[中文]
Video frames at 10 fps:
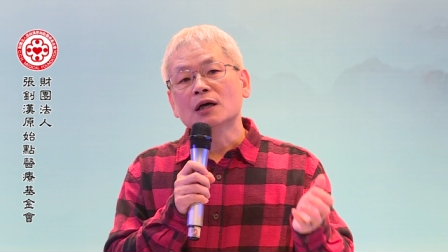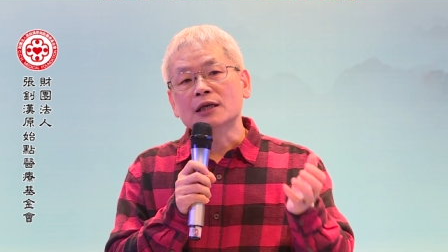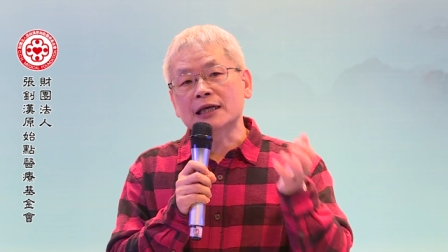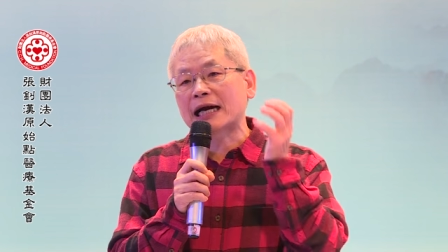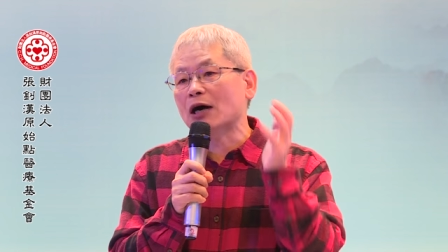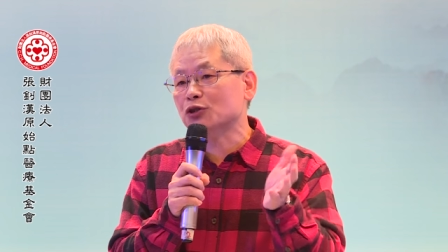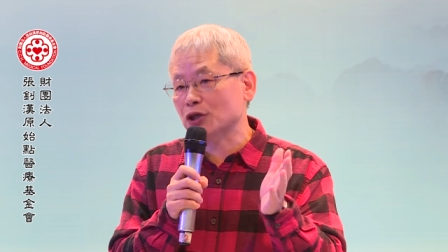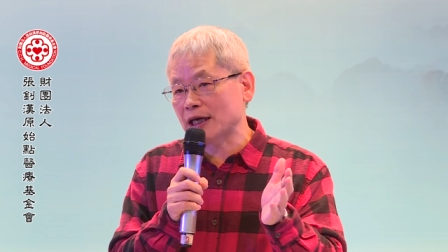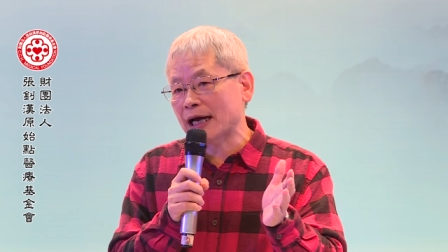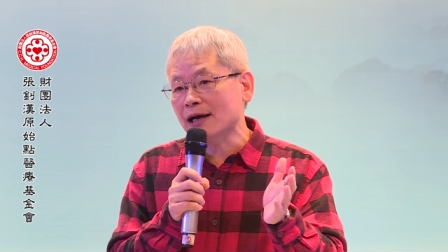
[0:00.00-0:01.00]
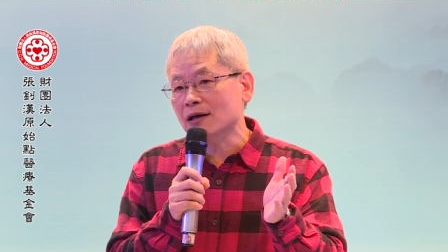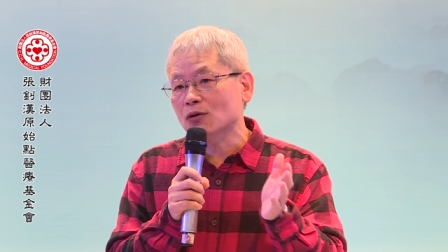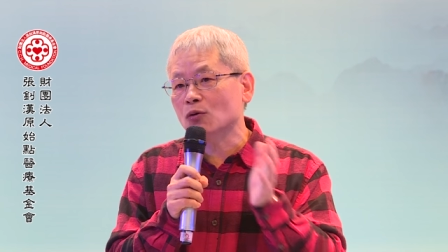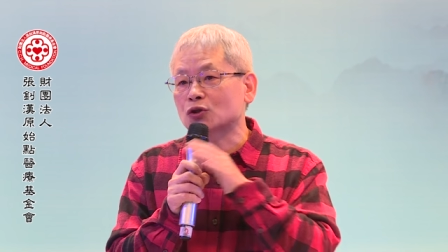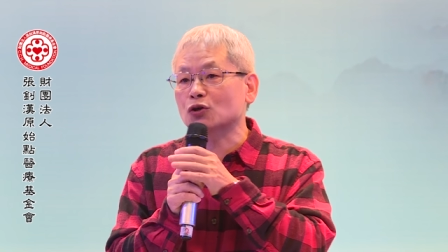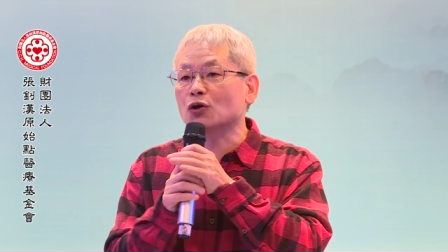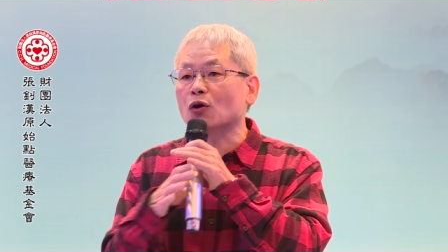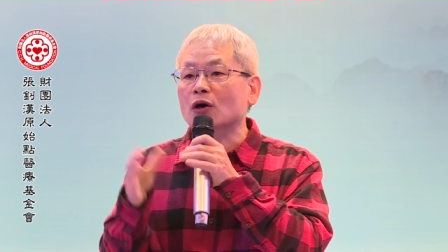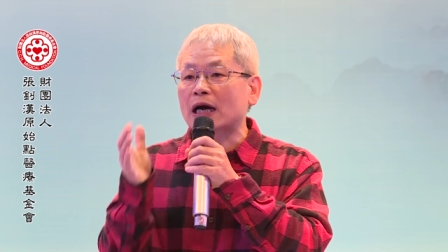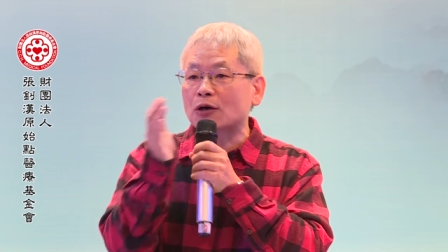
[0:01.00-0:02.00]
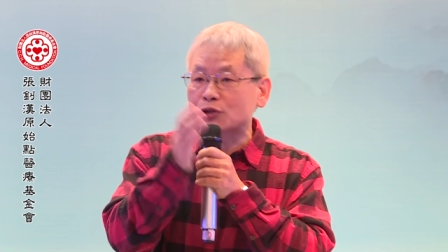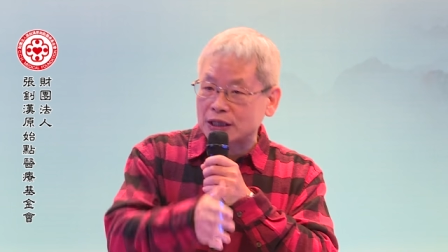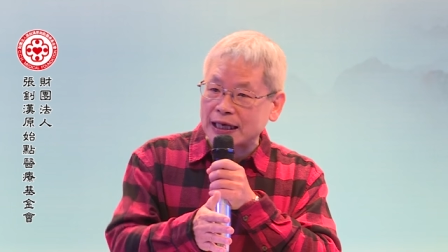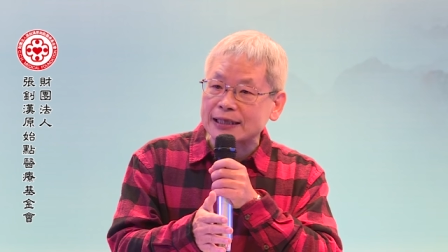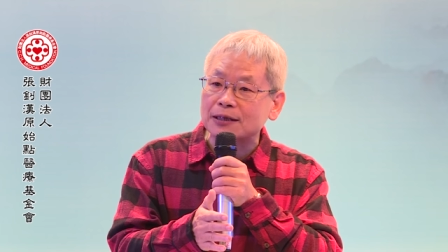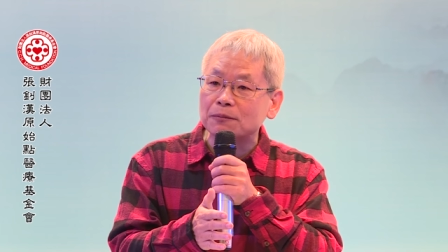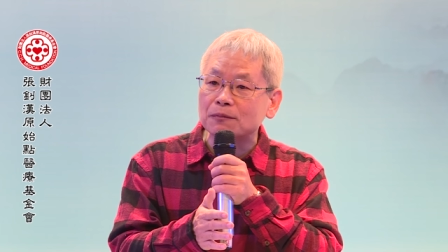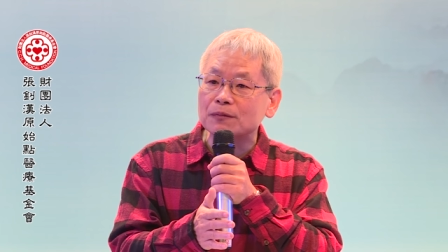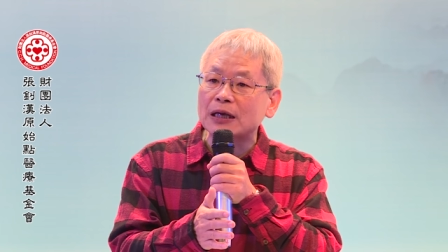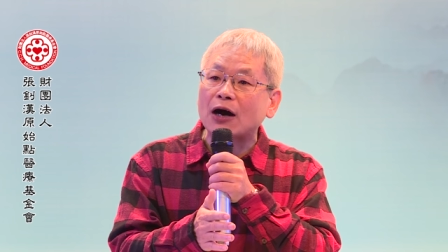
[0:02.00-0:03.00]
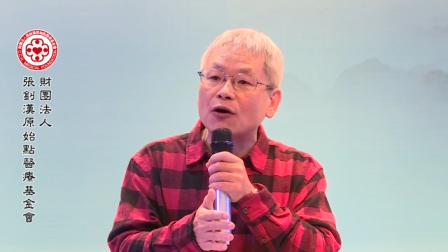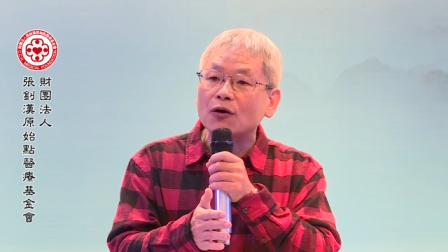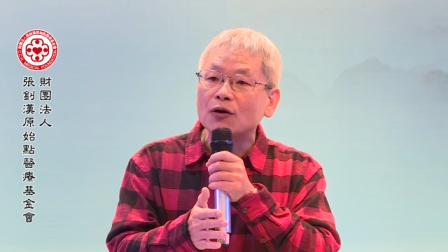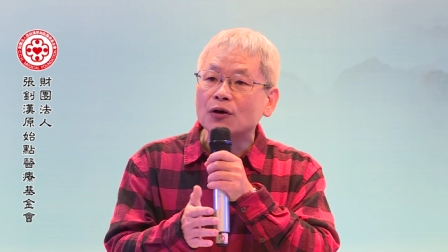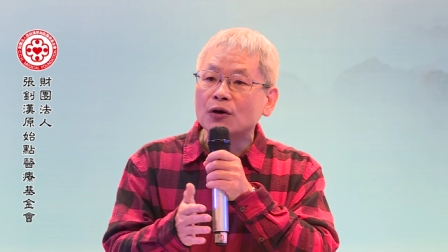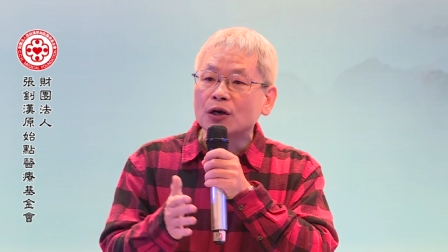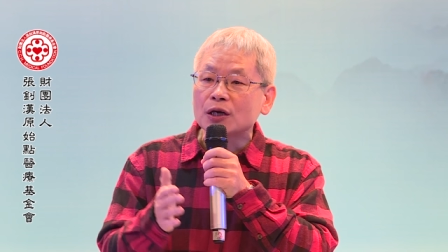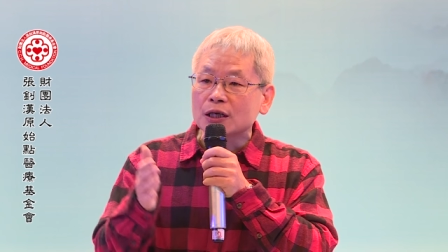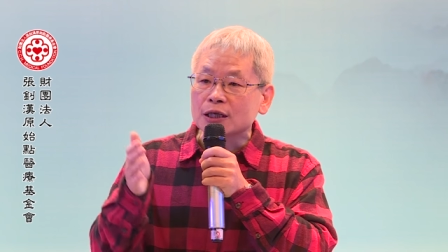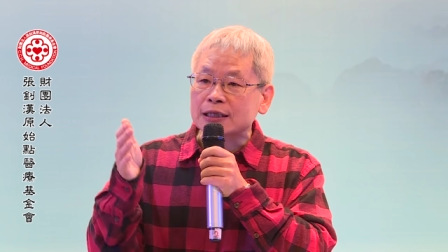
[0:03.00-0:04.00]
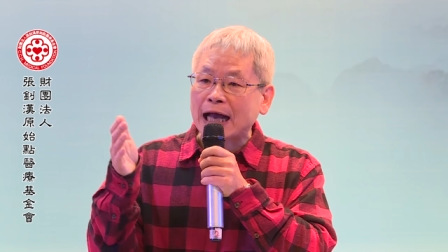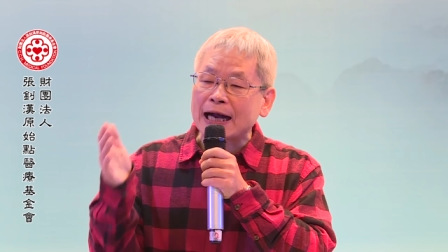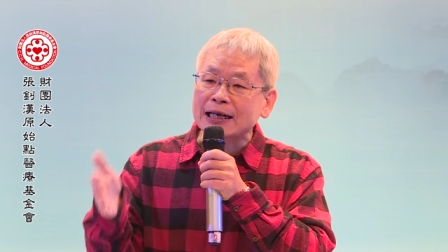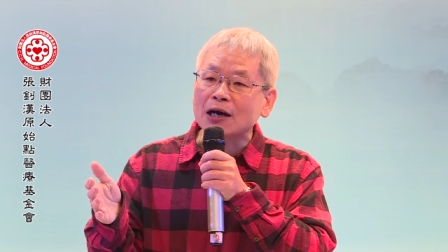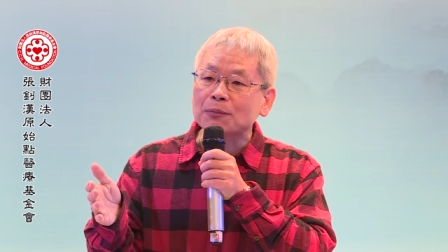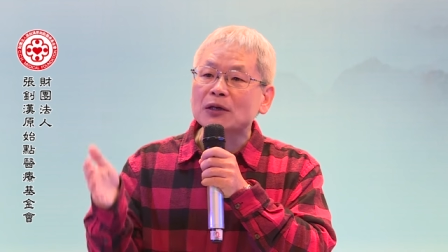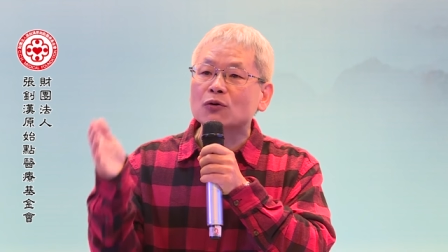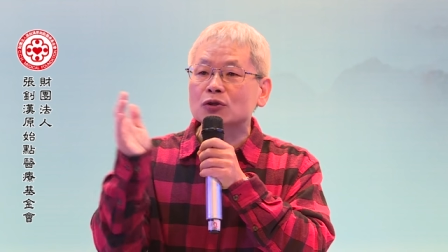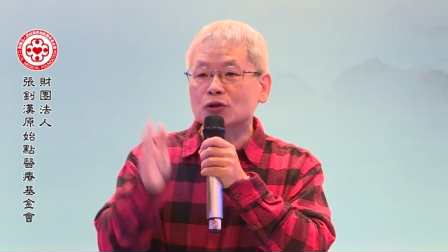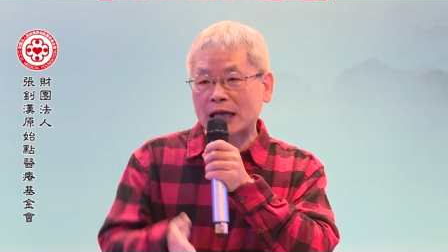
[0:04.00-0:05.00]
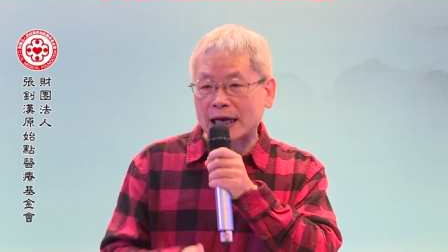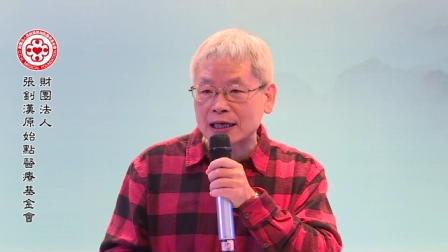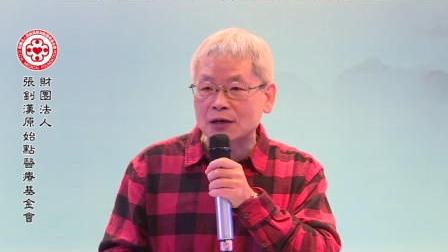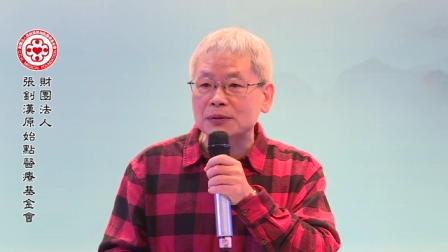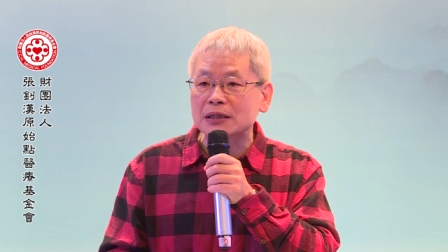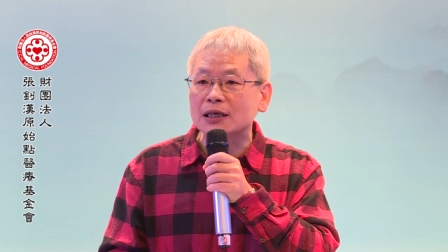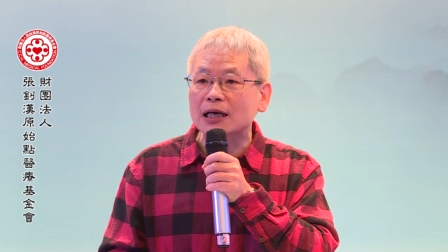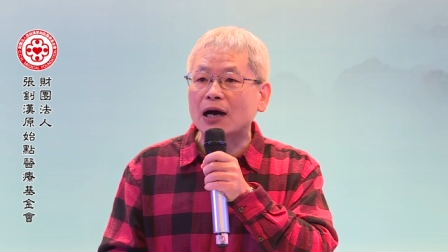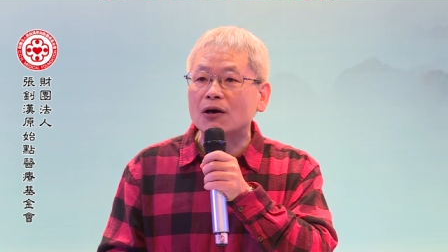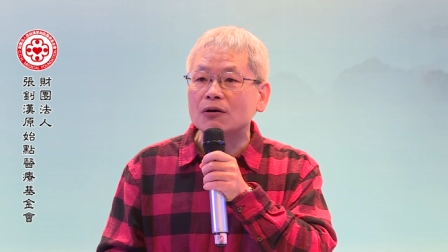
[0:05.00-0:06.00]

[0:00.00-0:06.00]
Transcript: 你高血压，我就用高血压的药；你糖尿病，我就糖尿病的药；